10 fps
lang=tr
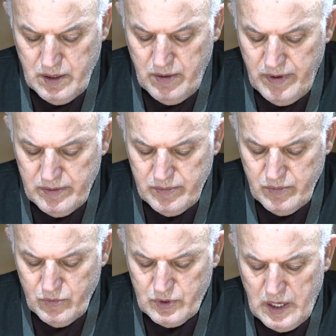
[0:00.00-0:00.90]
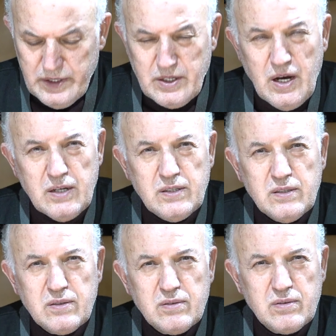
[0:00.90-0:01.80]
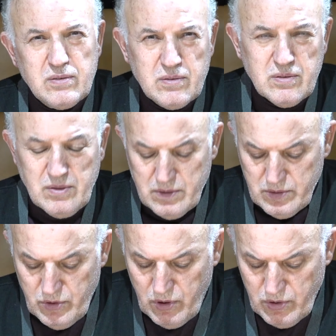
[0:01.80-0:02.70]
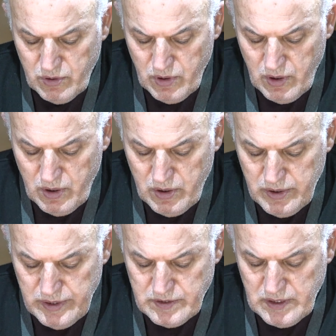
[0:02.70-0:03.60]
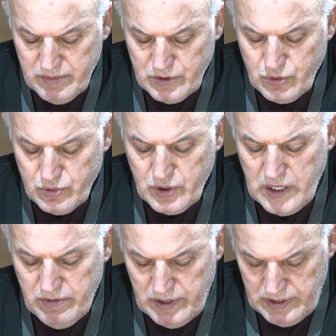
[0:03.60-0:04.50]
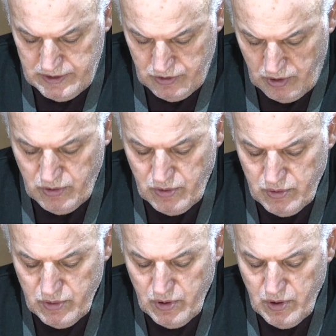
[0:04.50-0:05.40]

Evet muta nikahı yok. İslam'da çocuk evliliği yok.